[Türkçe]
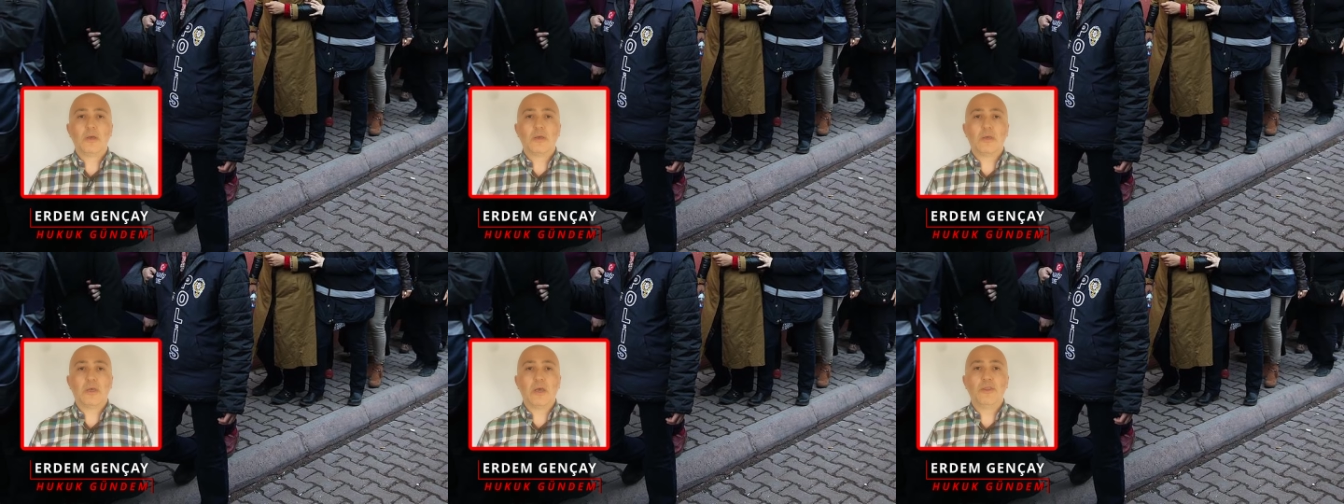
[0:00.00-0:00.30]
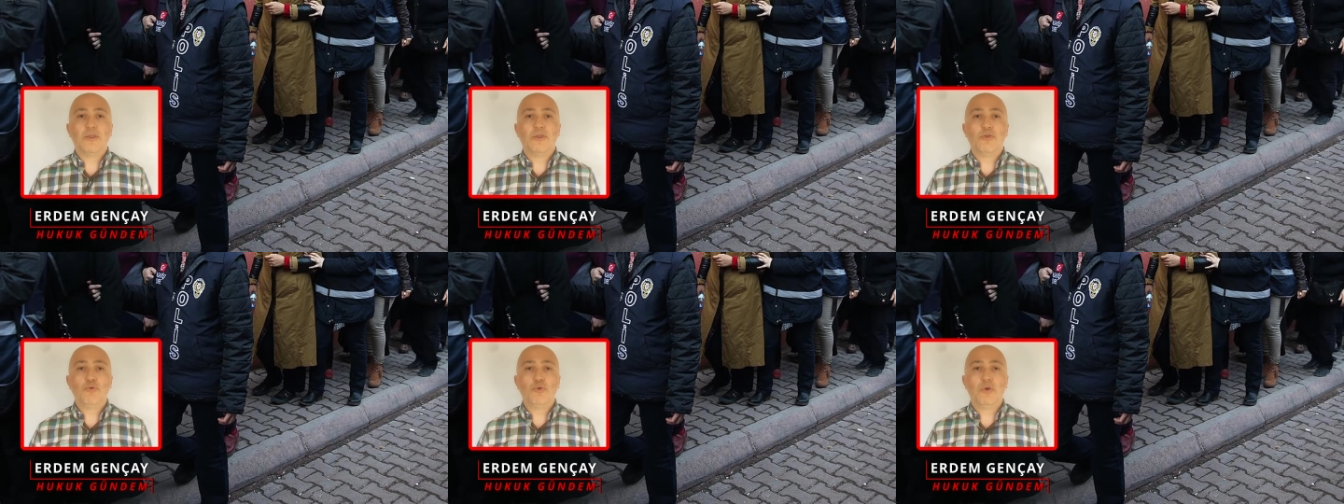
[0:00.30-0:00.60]

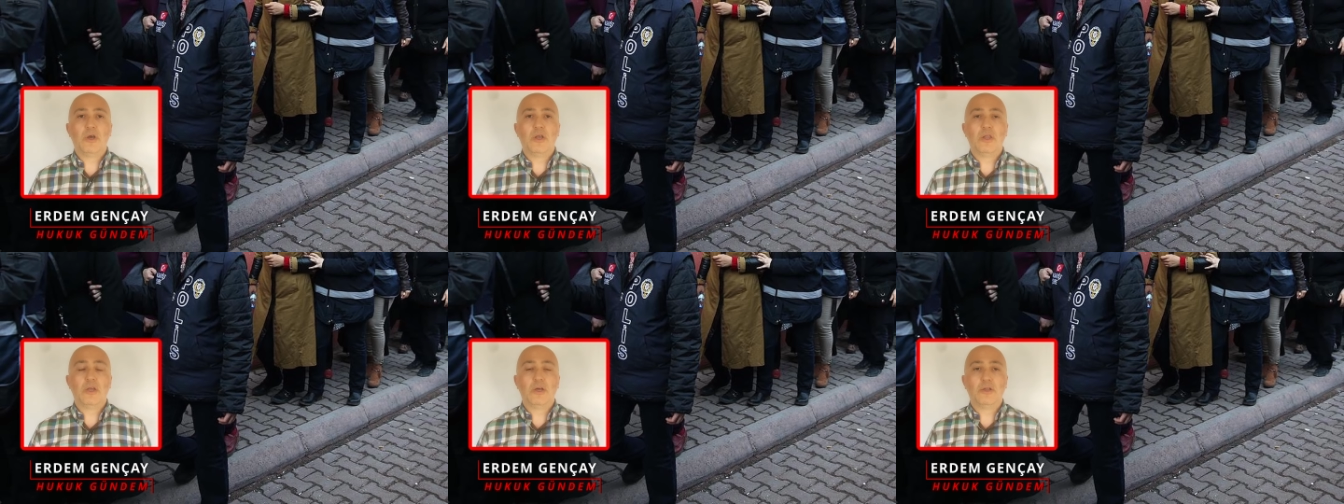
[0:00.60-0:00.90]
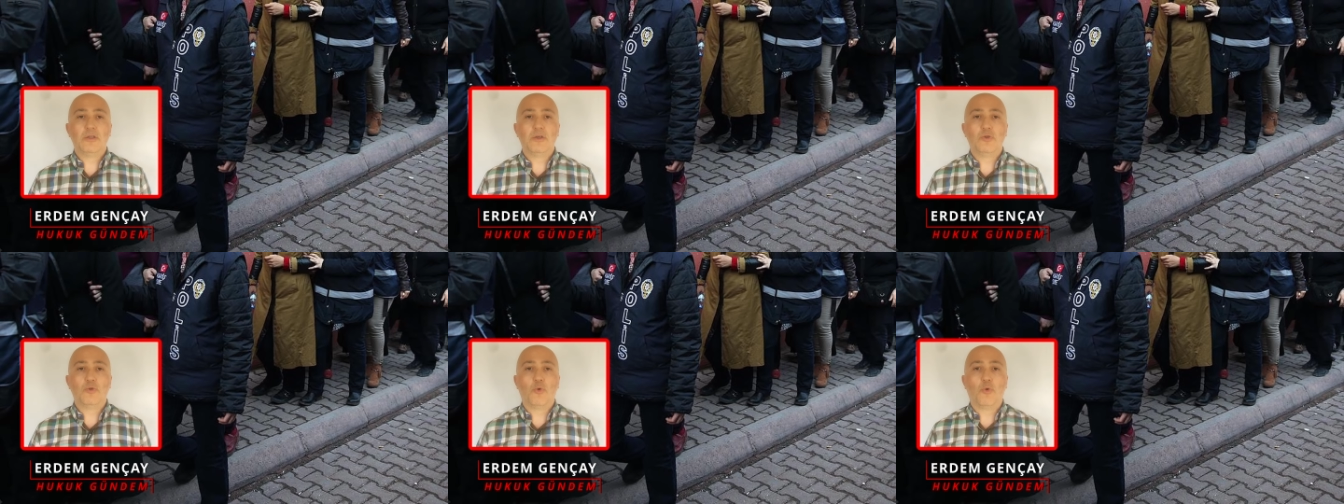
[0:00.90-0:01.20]
kendi
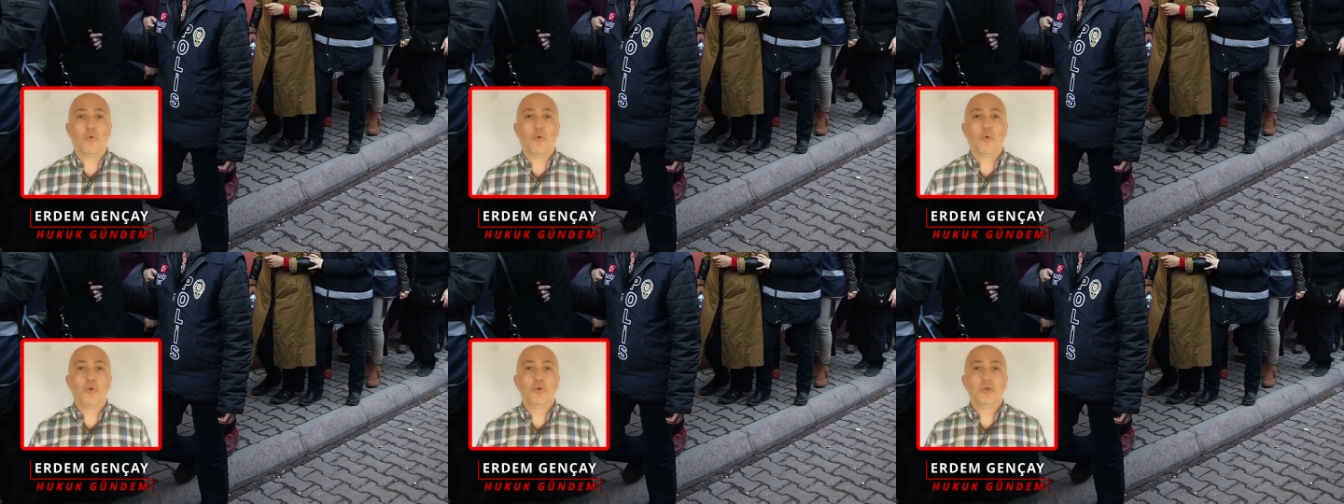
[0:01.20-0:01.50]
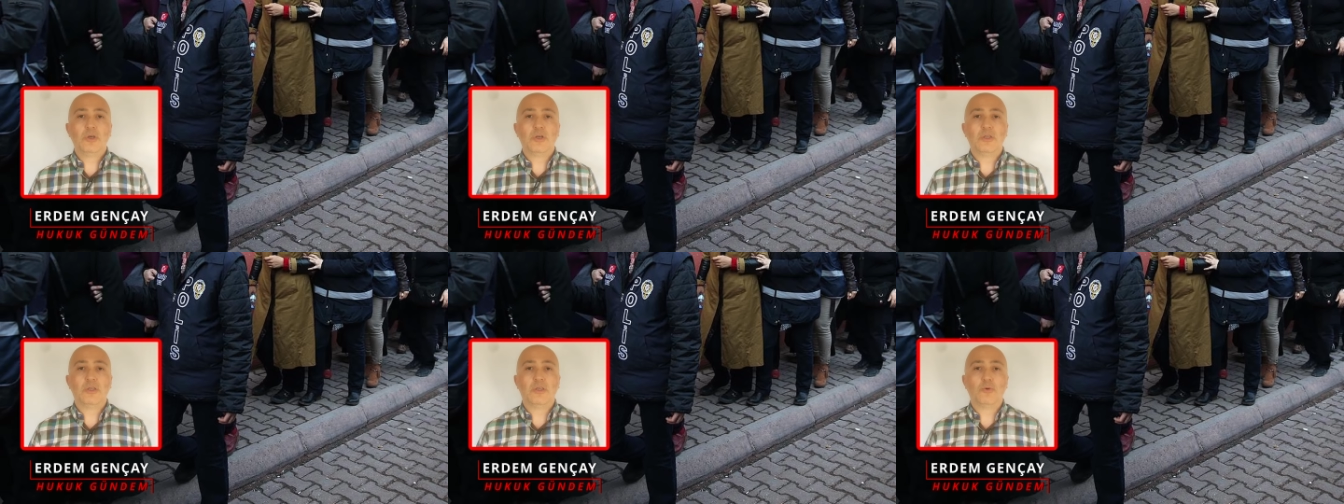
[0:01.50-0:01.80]
üyelerinin 10
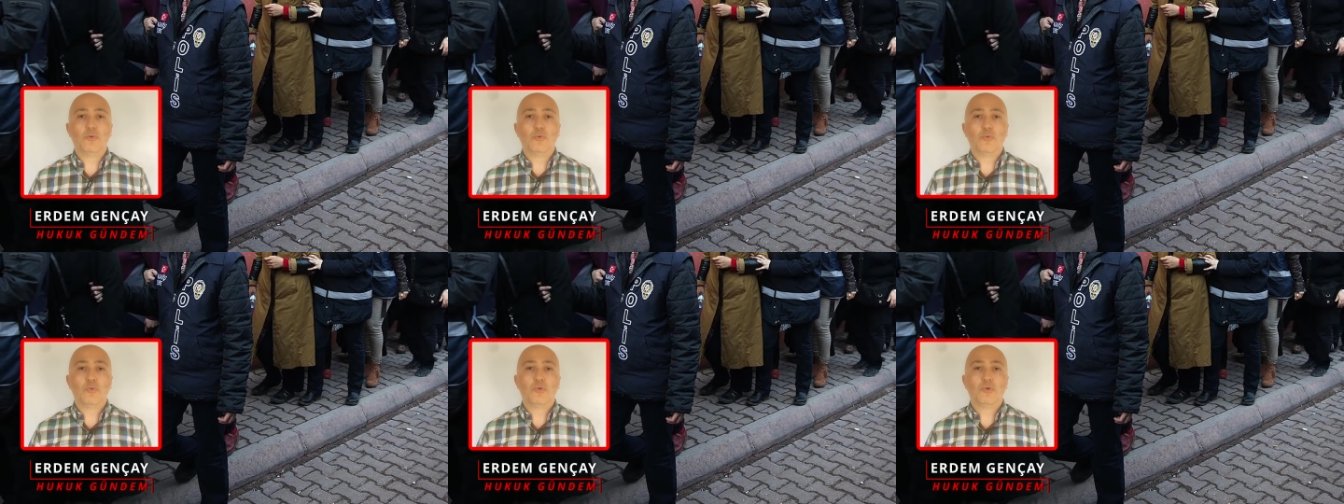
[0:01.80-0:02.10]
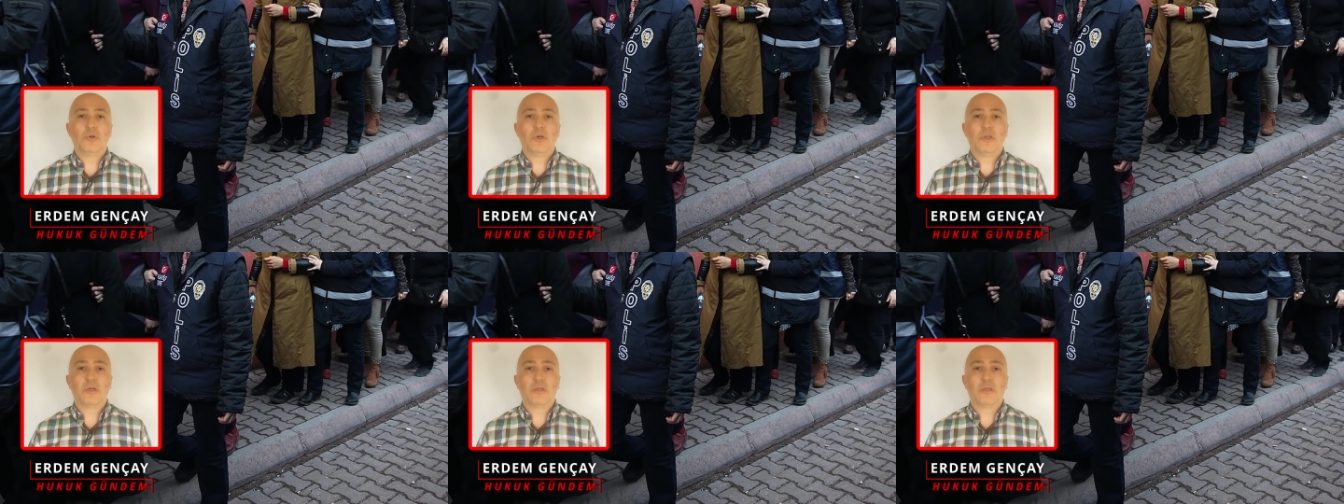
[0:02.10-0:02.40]
yıldır
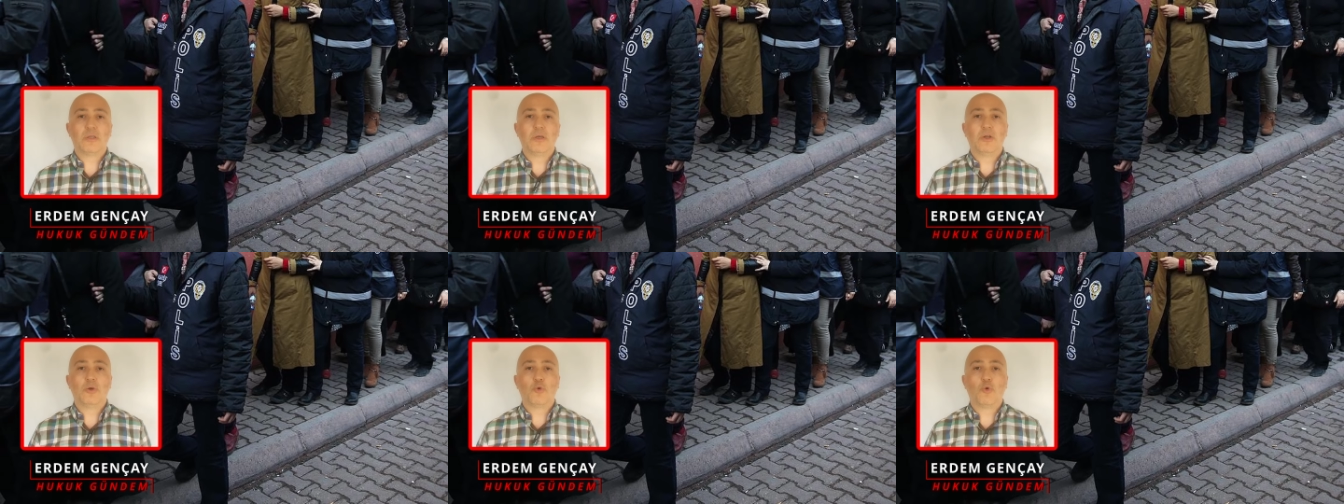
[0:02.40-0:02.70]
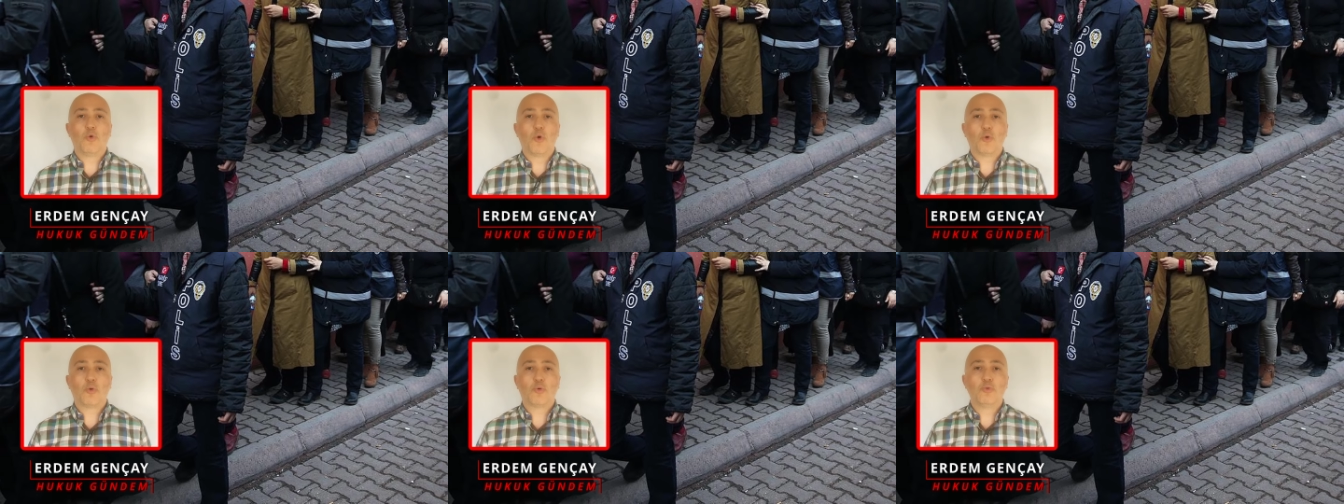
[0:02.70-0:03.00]
uğradıkları
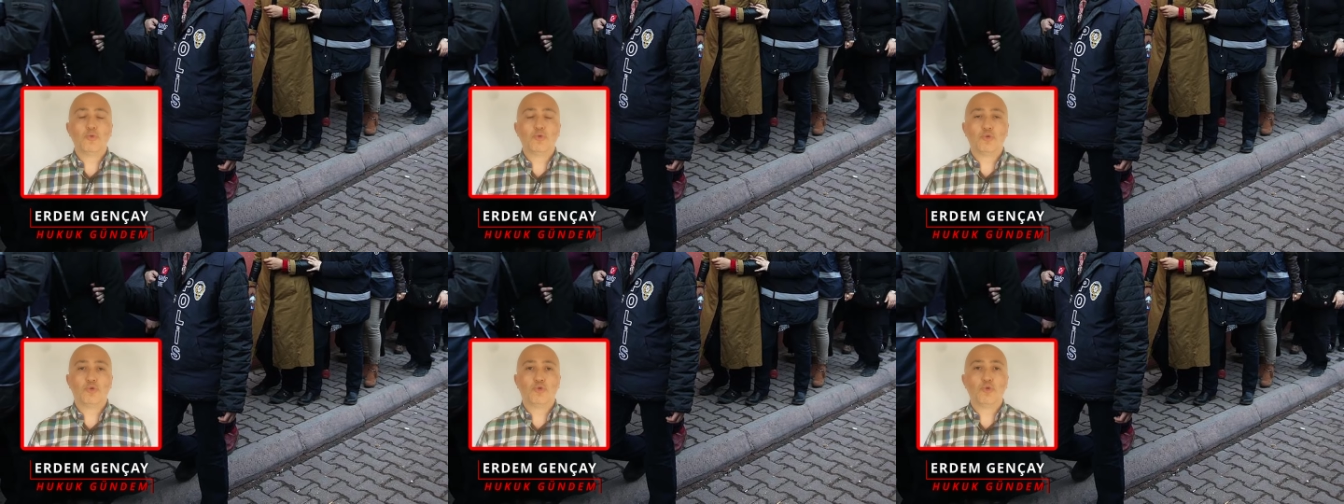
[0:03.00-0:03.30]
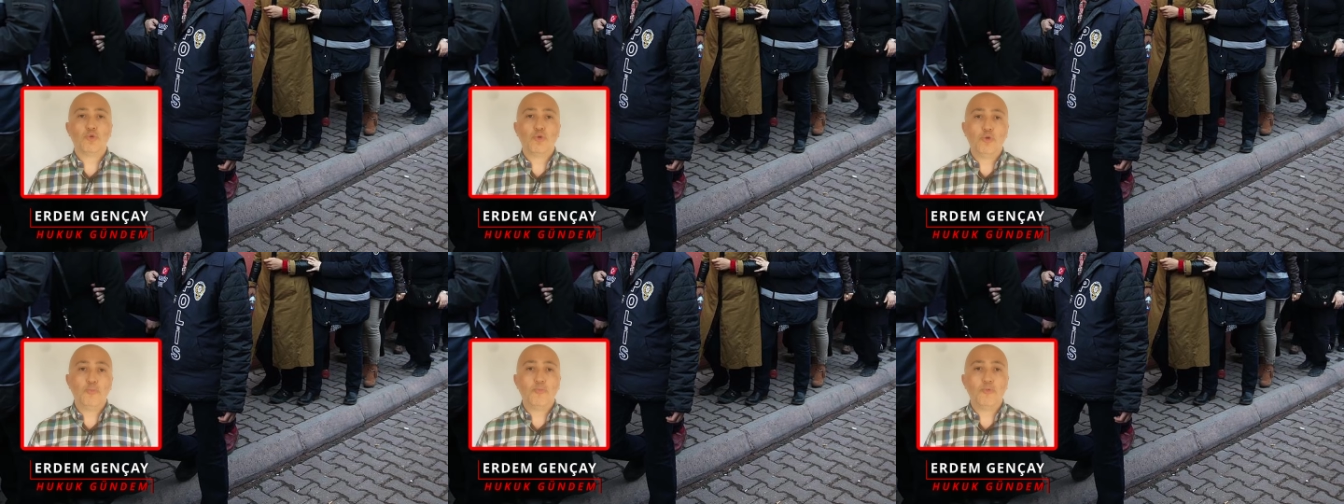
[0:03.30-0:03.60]
korkunç
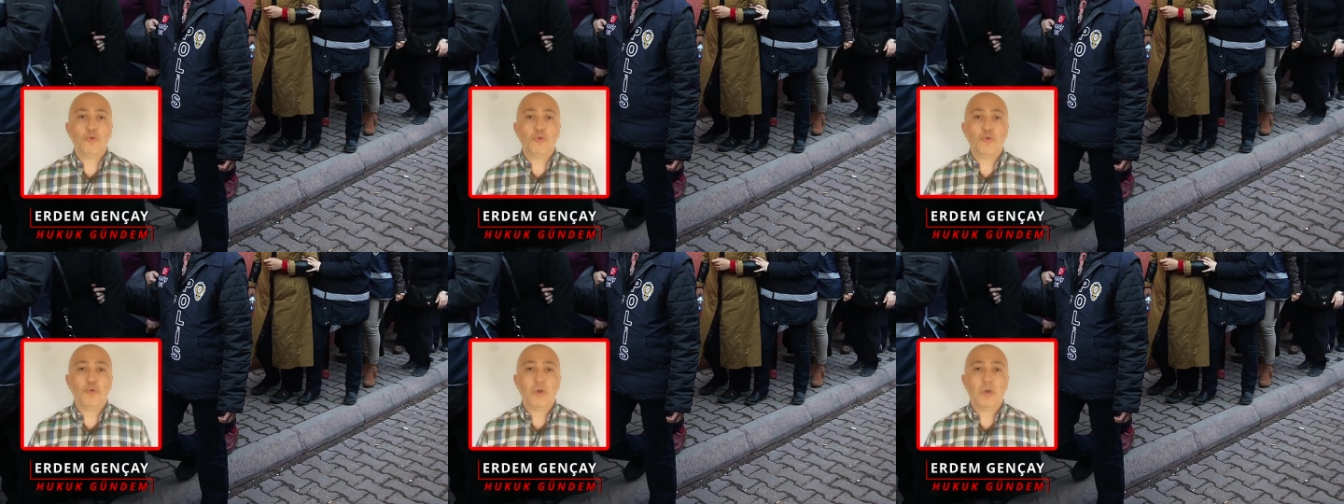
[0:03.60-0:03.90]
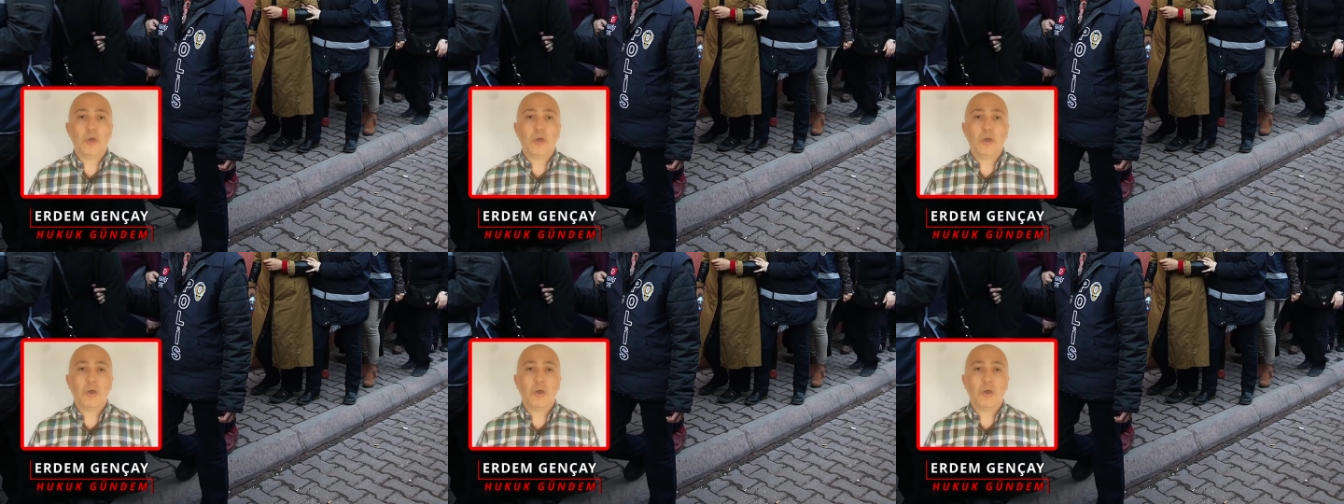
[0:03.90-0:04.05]
zulmü